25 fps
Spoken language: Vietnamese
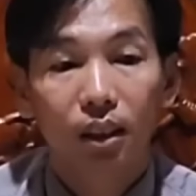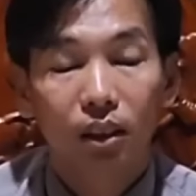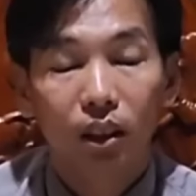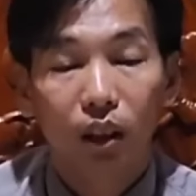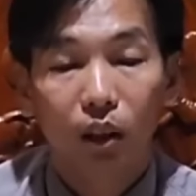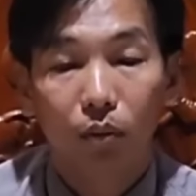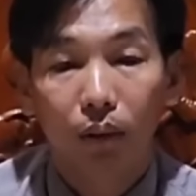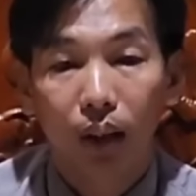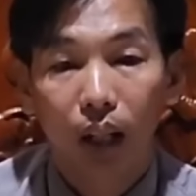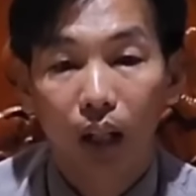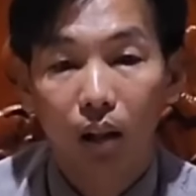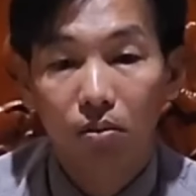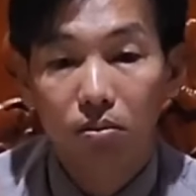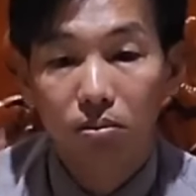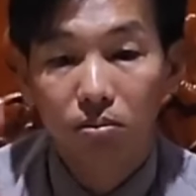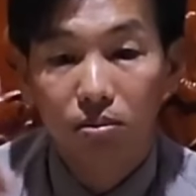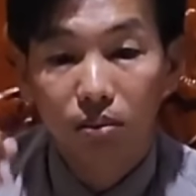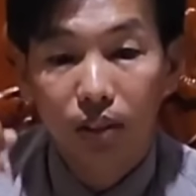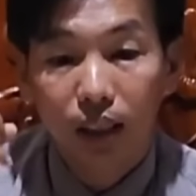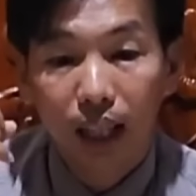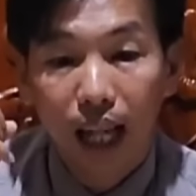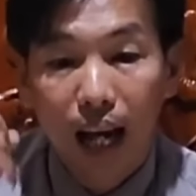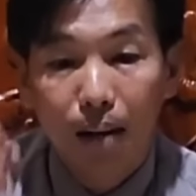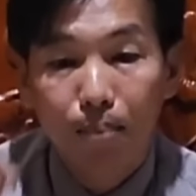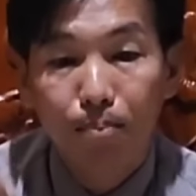trường vlog
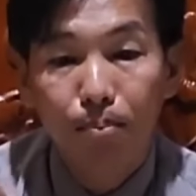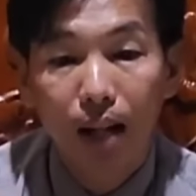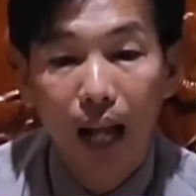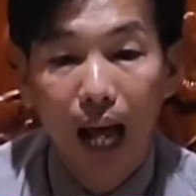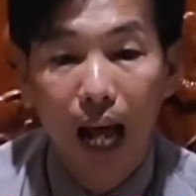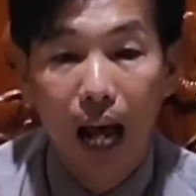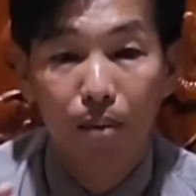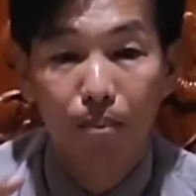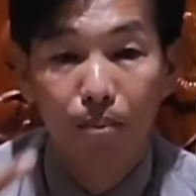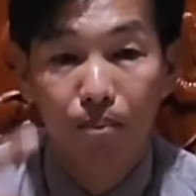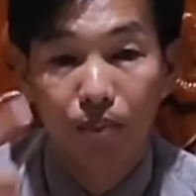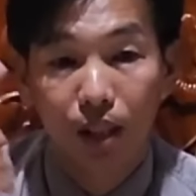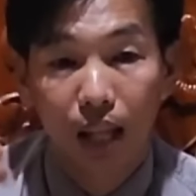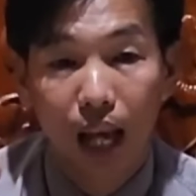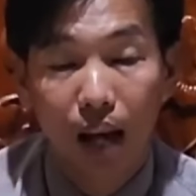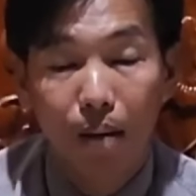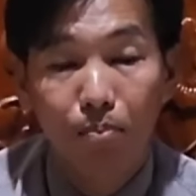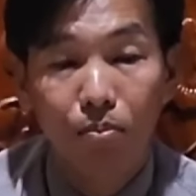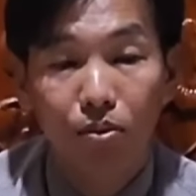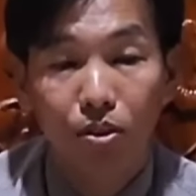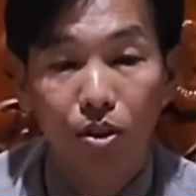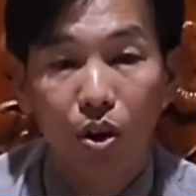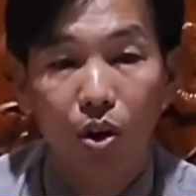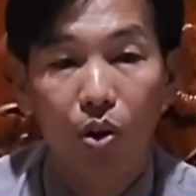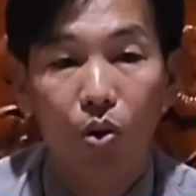dám làm
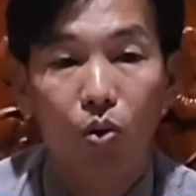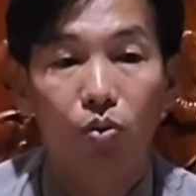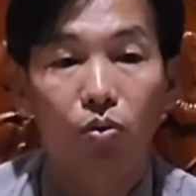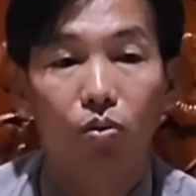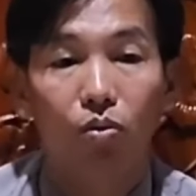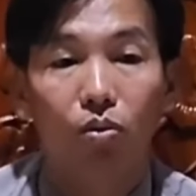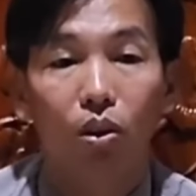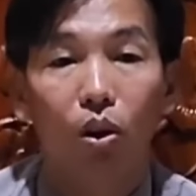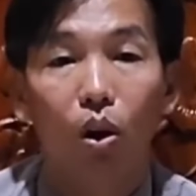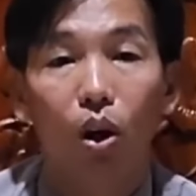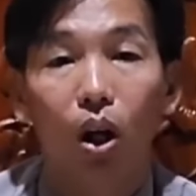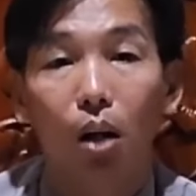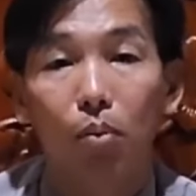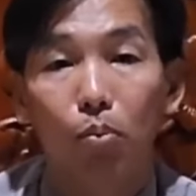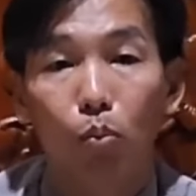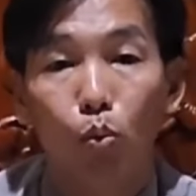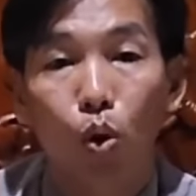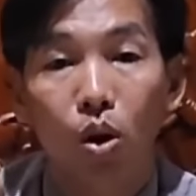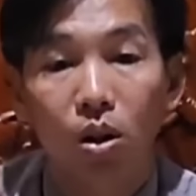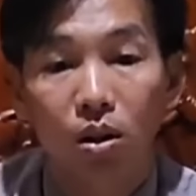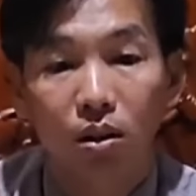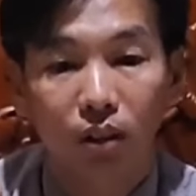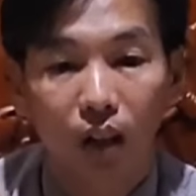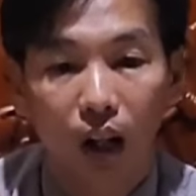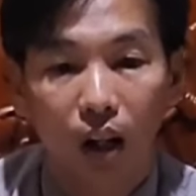dám chịu đó là
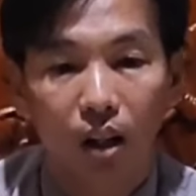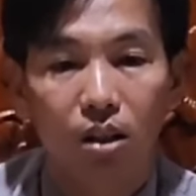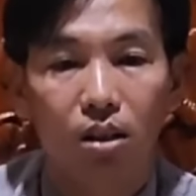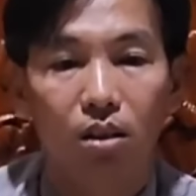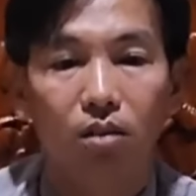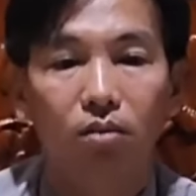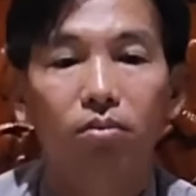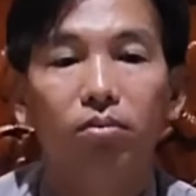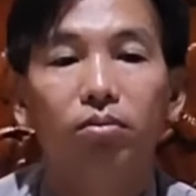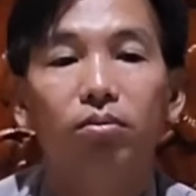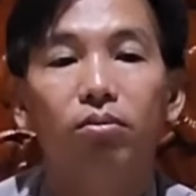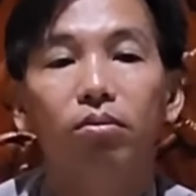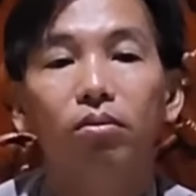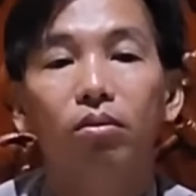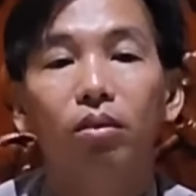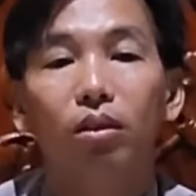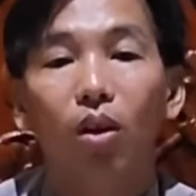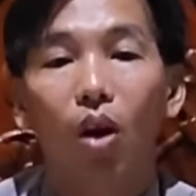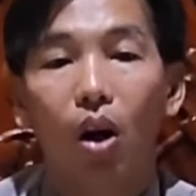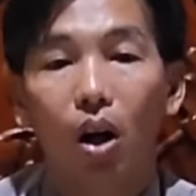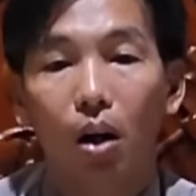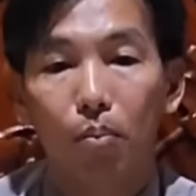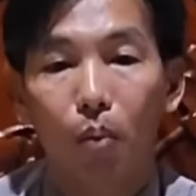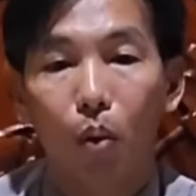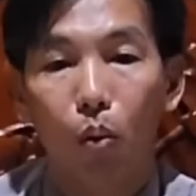quân tử
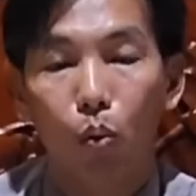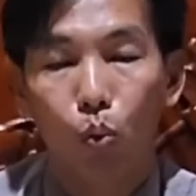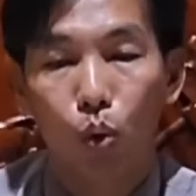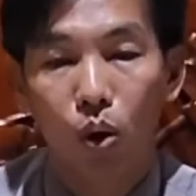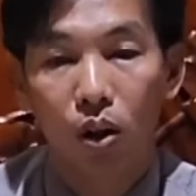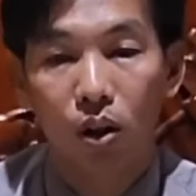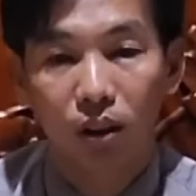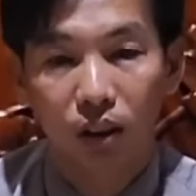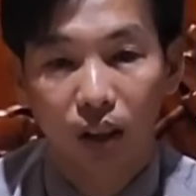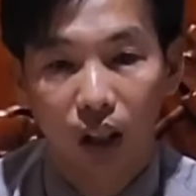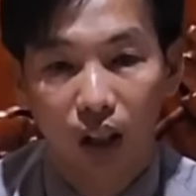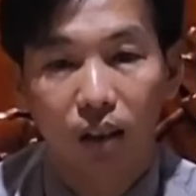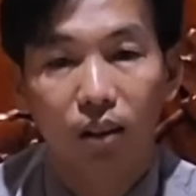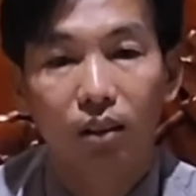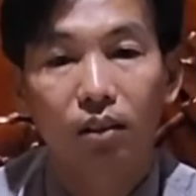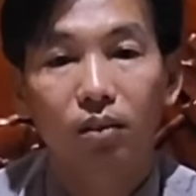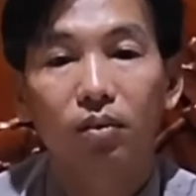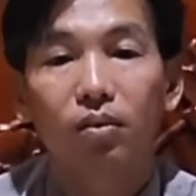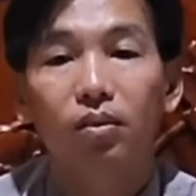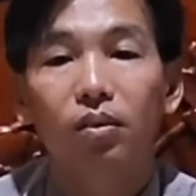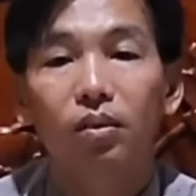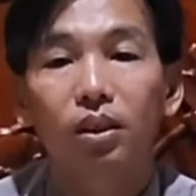đó là một quân tử